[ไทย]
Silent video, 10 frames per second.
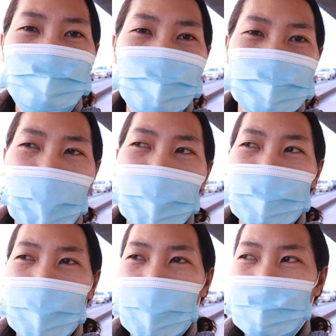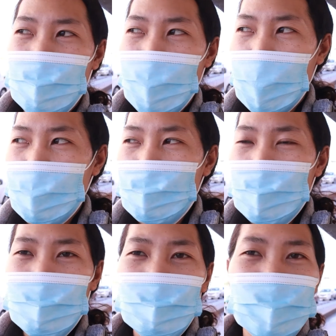ญี่ปุ่น ไทย นะคะ แต่ว่า
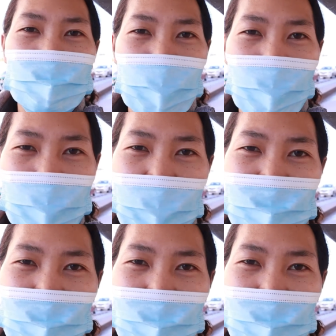รู้สึกว่าของไทย